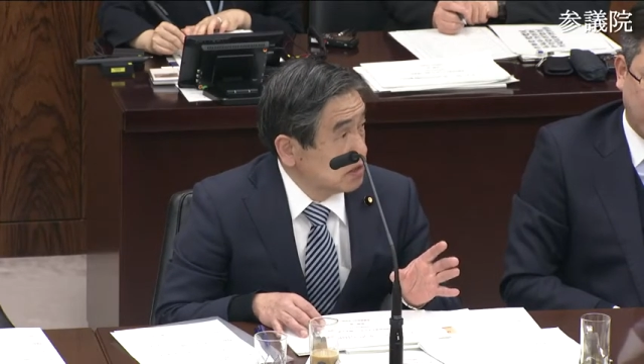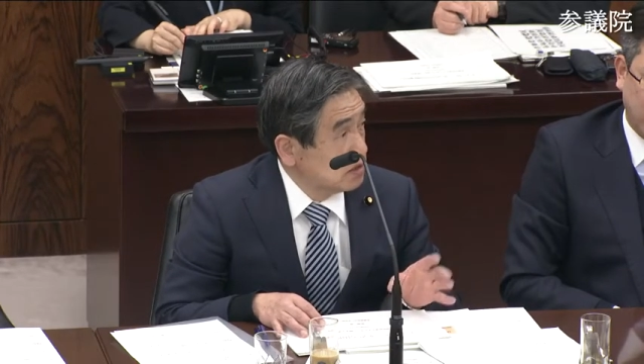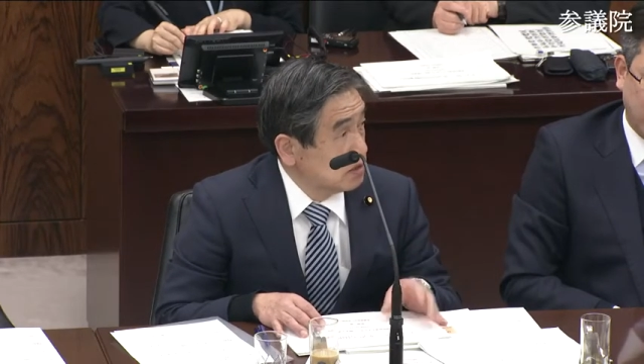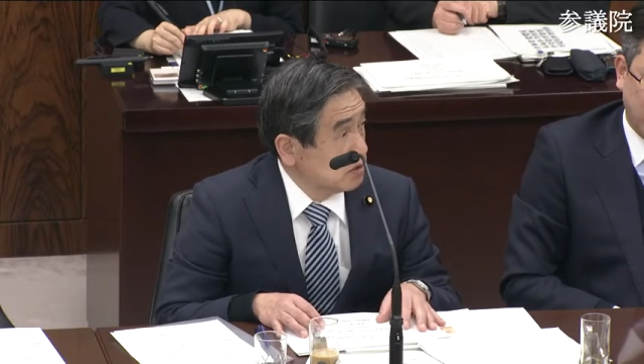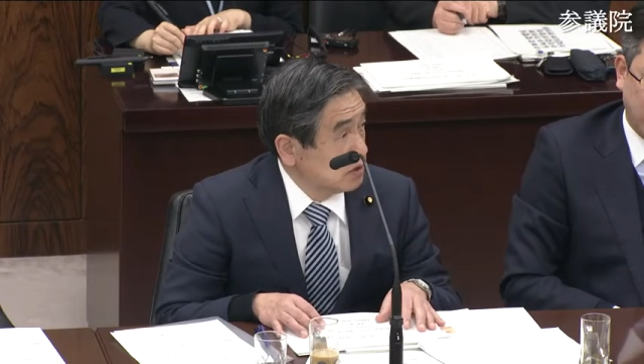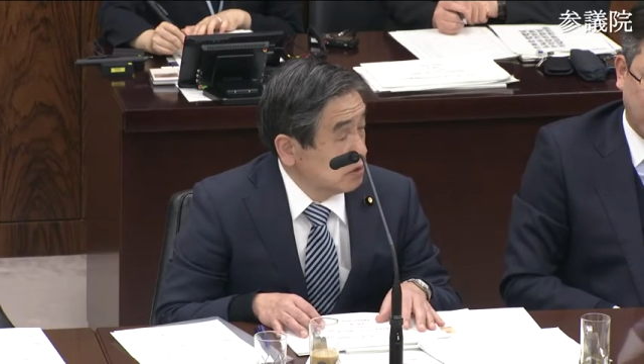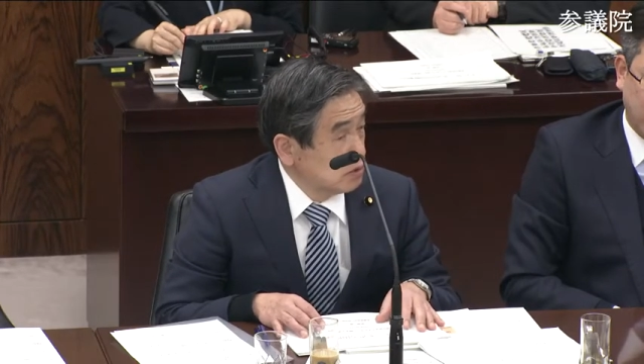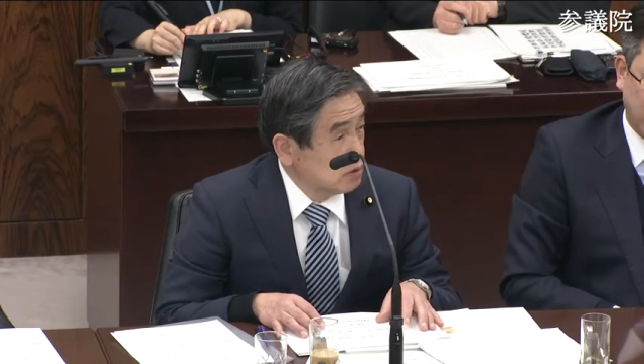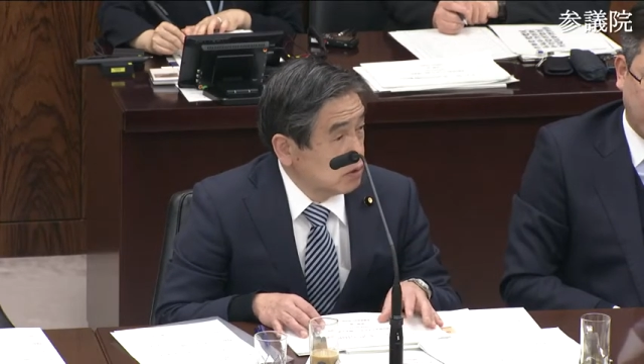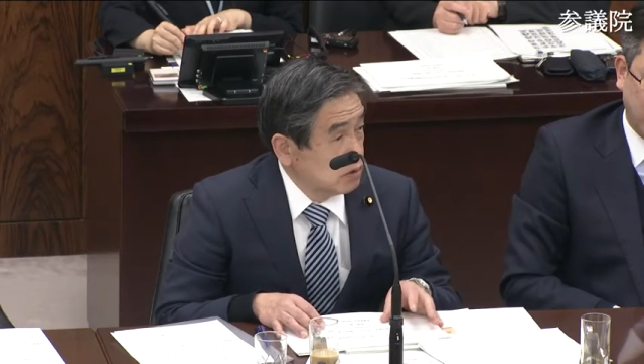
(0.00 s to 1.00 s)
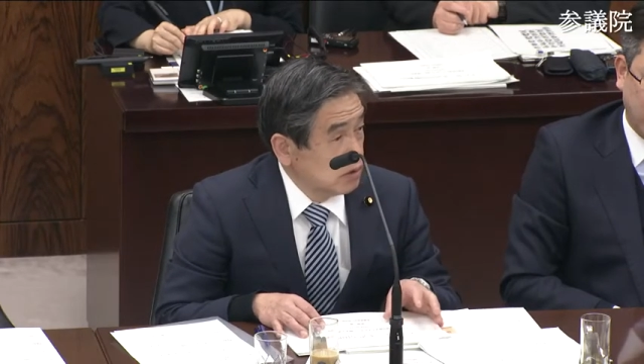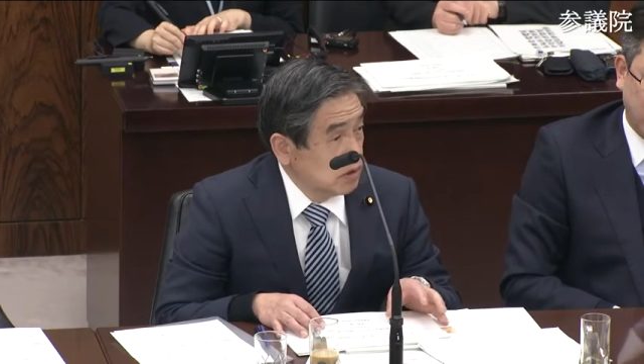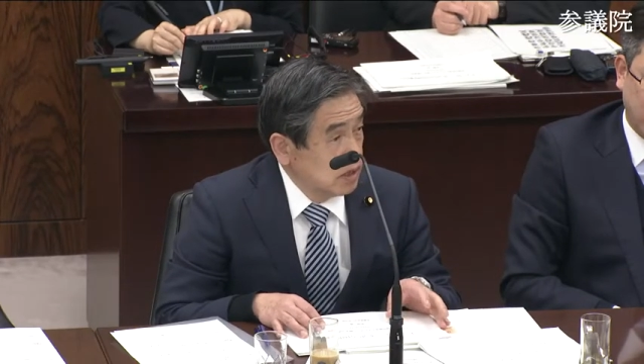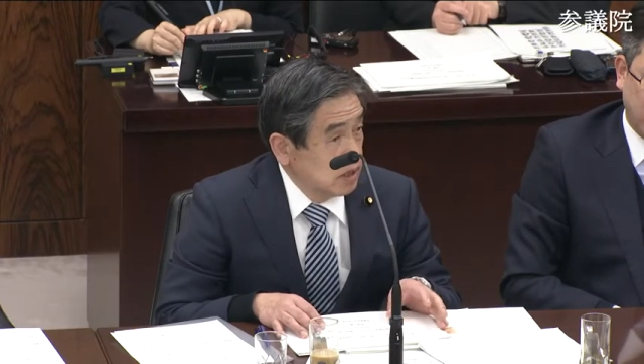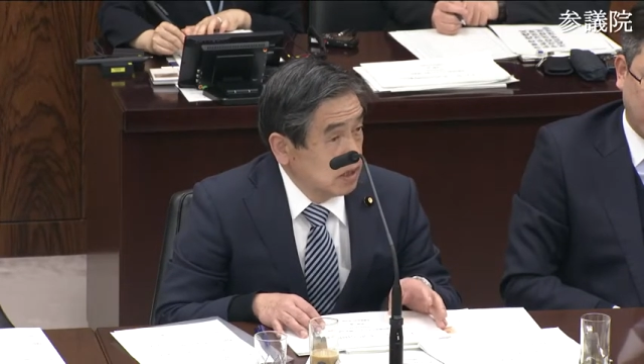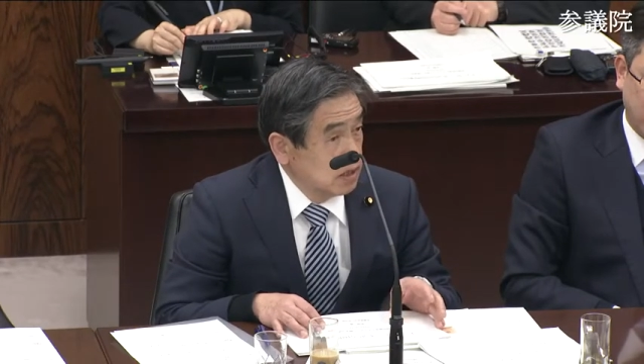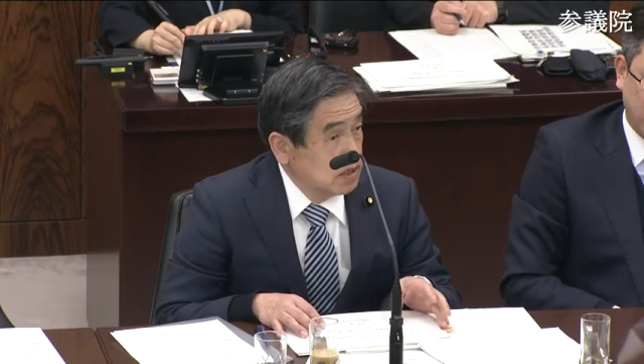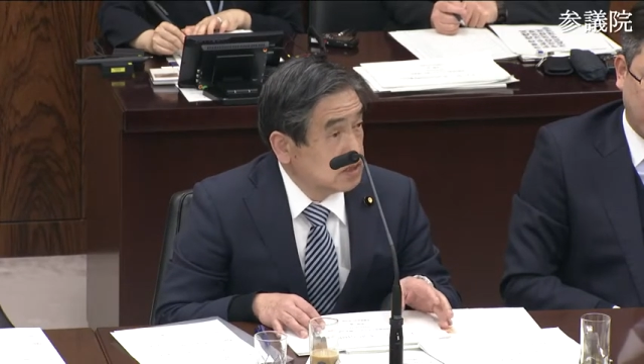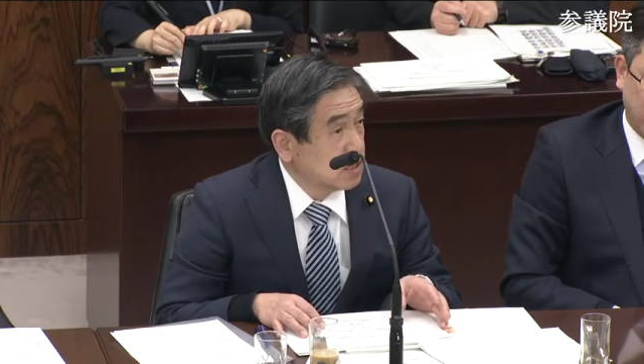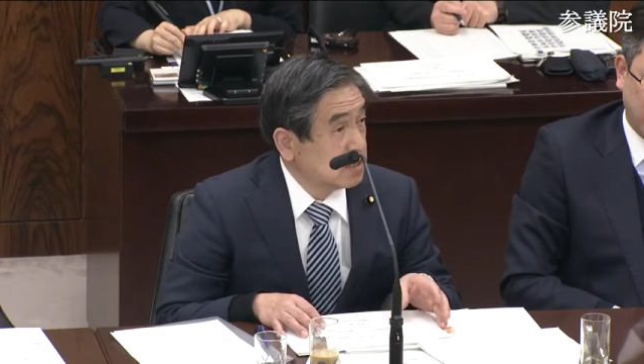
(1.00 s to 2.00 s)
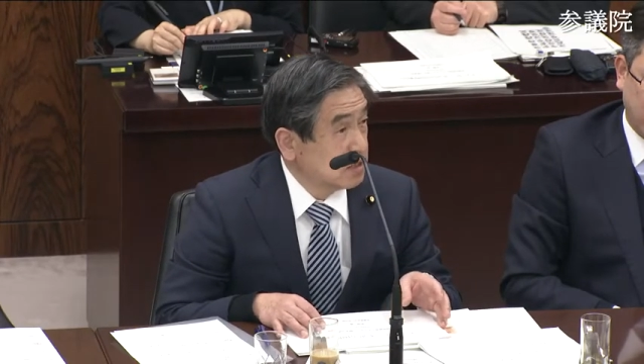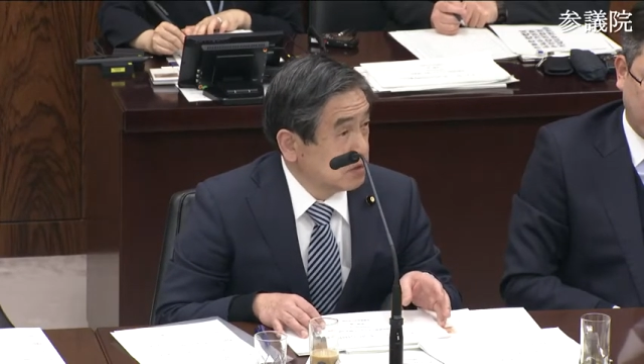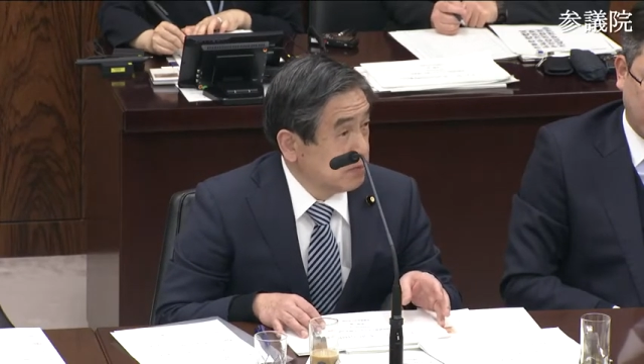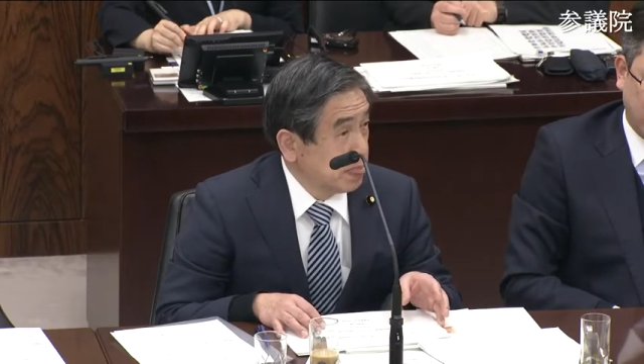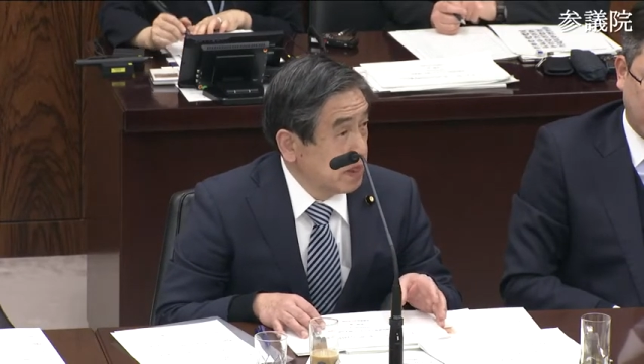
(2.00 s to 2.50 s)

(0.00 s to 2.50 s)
減しているのは日本と、えー、イギリスだけだと。